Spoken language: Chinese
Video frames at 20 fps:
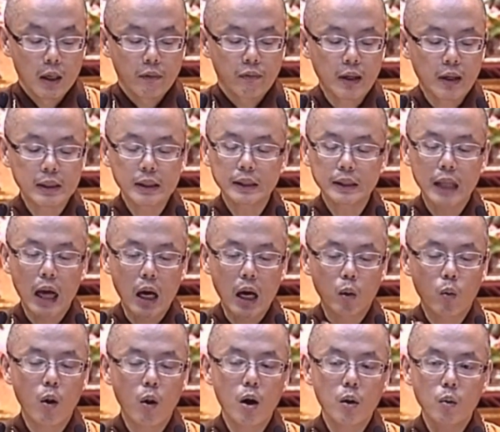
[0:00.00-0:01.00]
凡是打
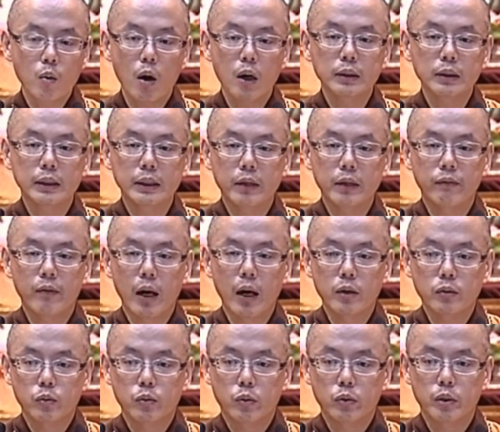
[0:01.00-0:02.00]
框框的地
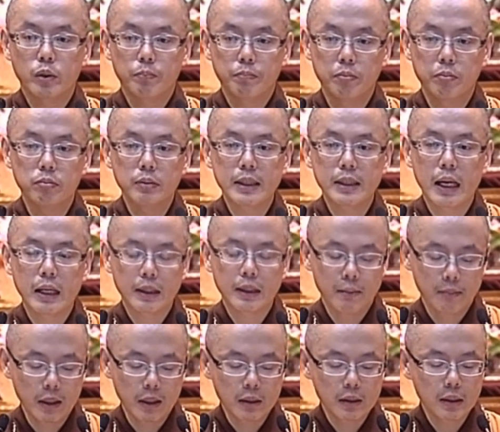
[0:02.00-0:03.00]
方，就是菩萨的
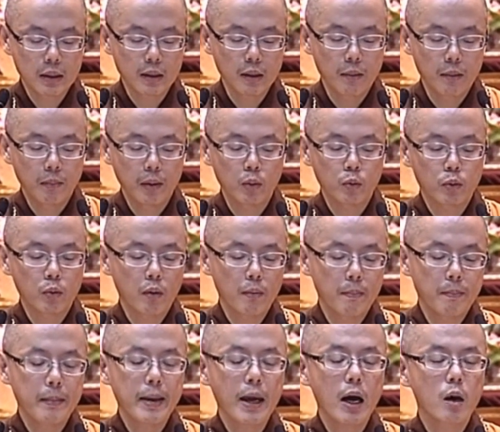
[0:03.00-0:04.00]
名字。比如说，
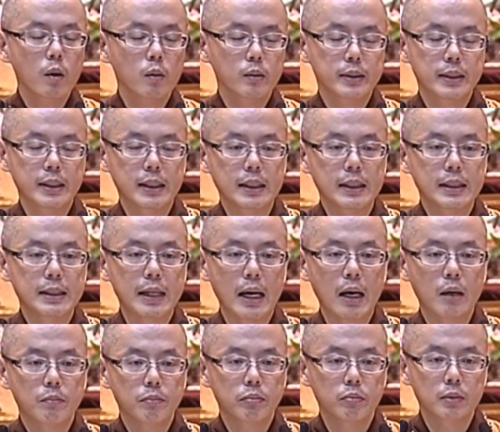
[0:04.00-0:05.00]
妙吉
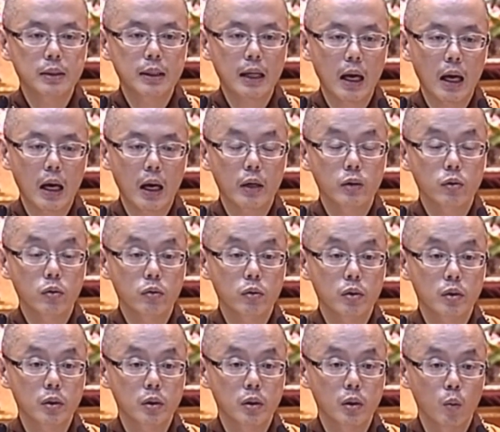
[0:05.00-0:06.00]
祥菩萨就是
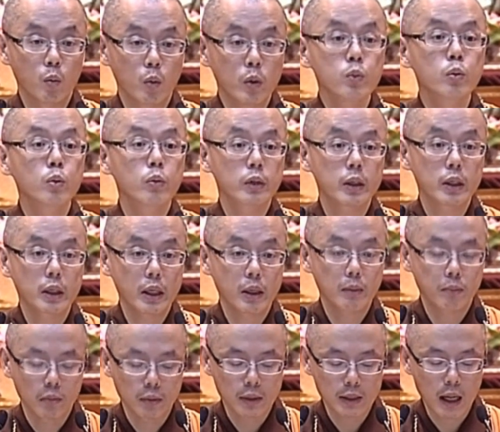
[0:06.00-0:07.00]
是文殊师利
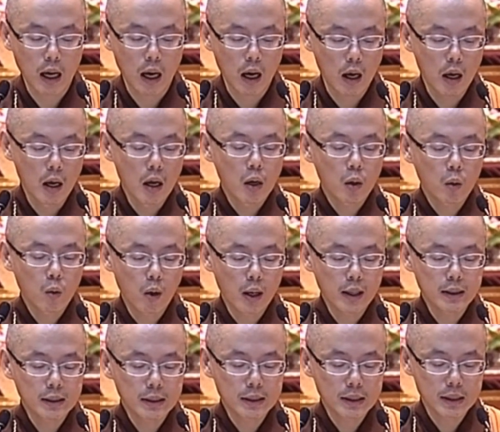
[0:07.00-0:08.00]
菩萨、
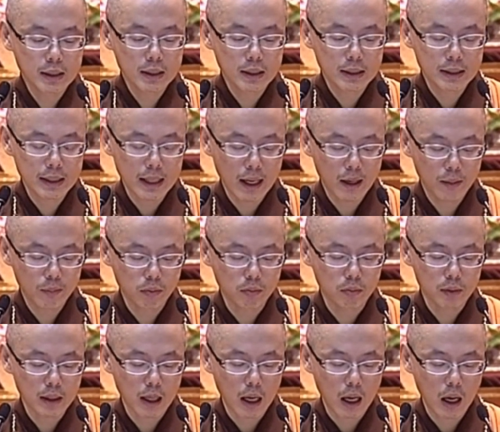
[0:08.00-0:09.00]
观自在
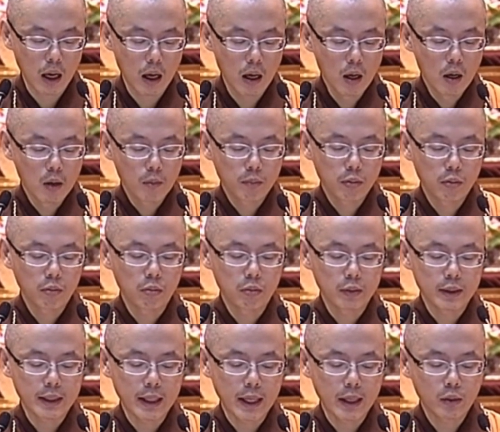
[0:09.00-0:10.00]
菩萨、普
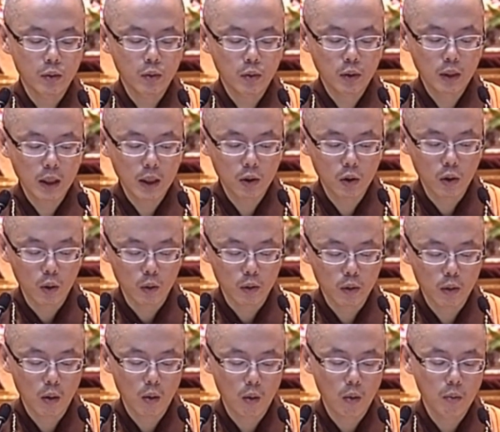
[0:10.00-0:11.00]
贤第九
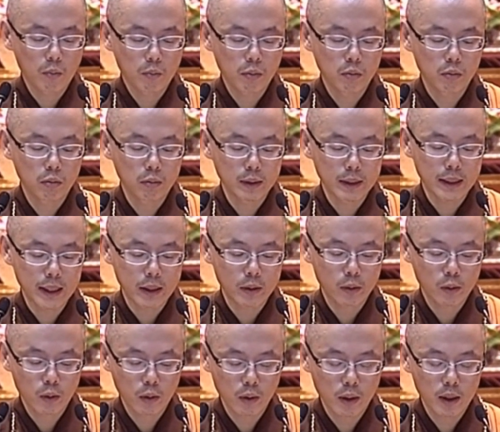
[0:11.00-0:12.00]
颂、普贤
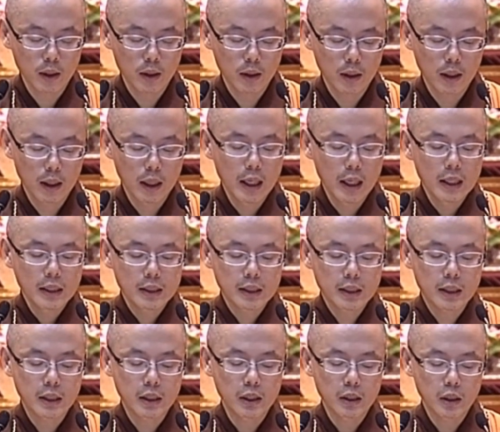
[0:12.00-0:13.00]
尊、
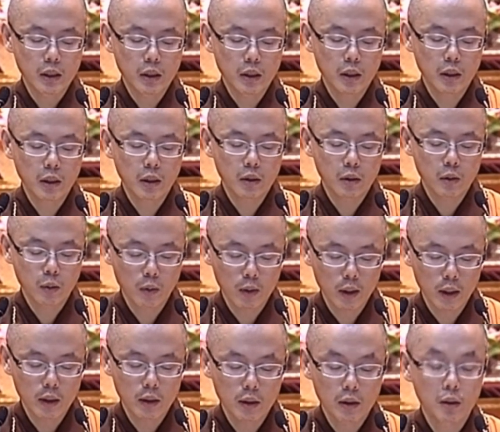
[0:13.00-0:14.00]
慈世
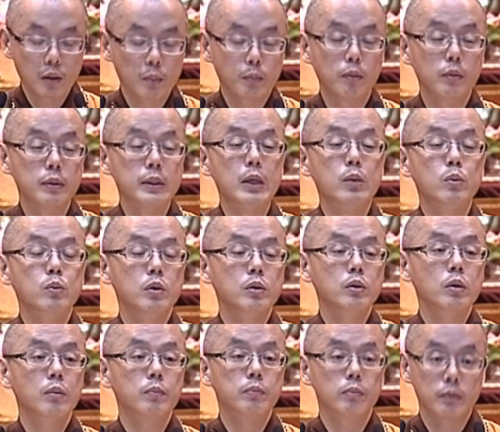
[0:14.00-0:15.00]
尊。普贤尊
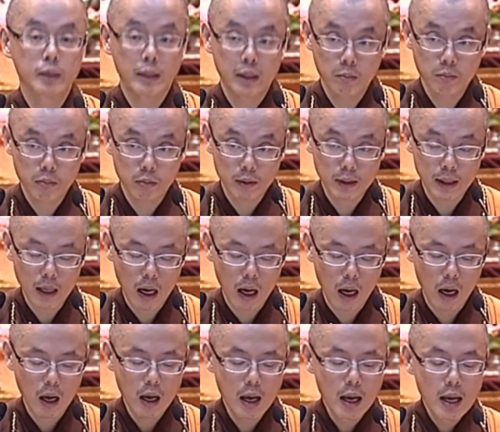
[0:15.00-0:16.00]
就普贤菩萨，
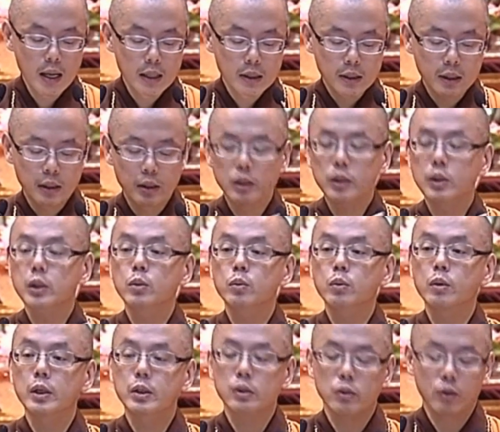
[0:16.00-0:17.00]
慈世
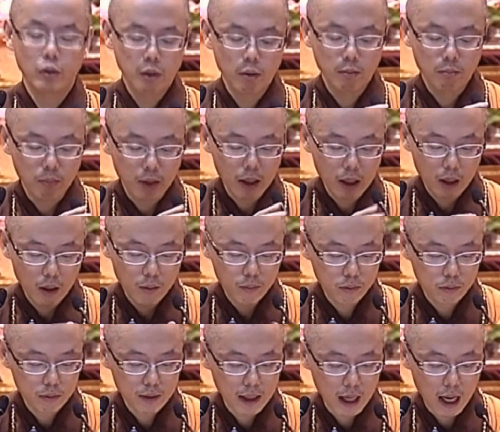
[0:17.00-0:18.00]
尊就是弥勒
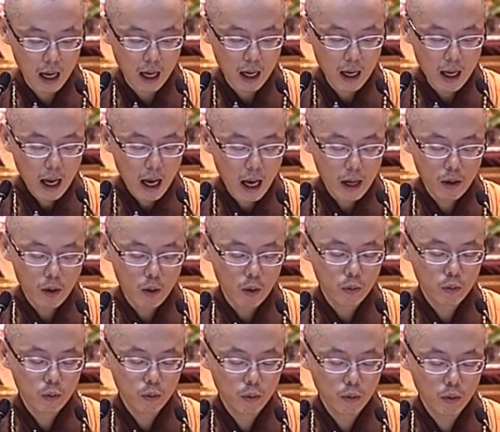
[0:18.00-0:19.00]
菩萨，还有
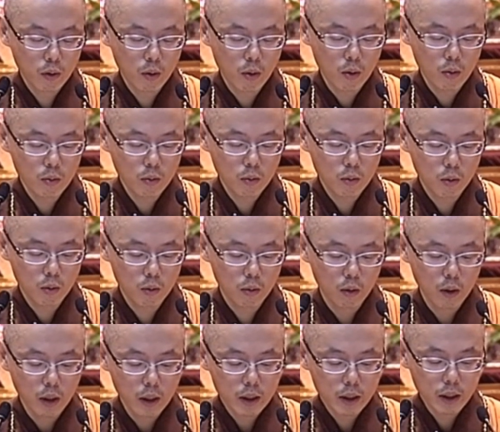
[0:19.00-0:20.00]
虚空
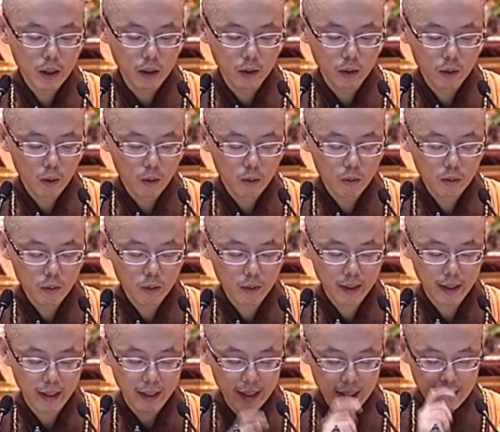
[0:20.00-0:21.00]
库、神通
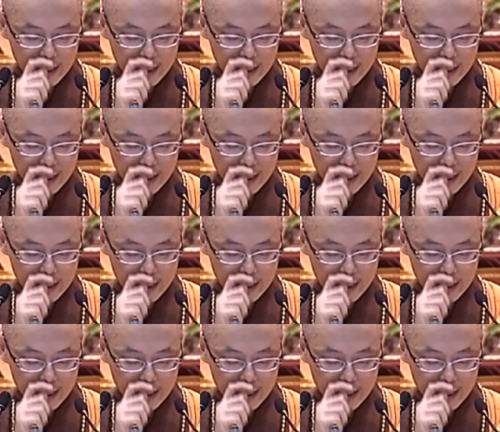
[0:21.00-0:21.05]
会、